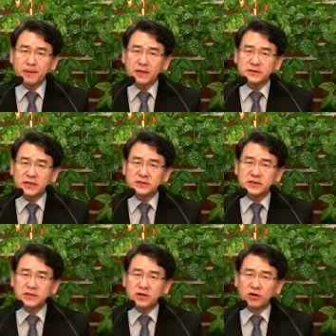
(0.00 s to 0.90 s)

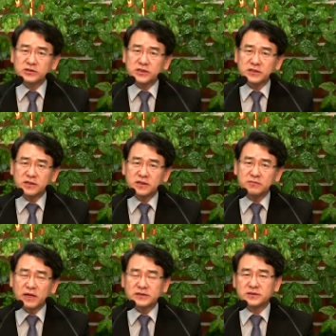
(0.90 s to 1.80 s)
사실 어제 드린
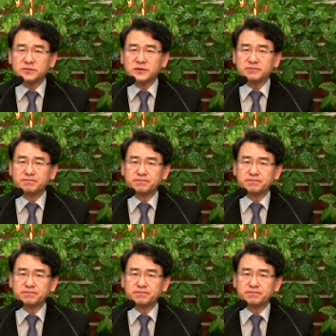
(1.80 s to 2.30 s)
말씀은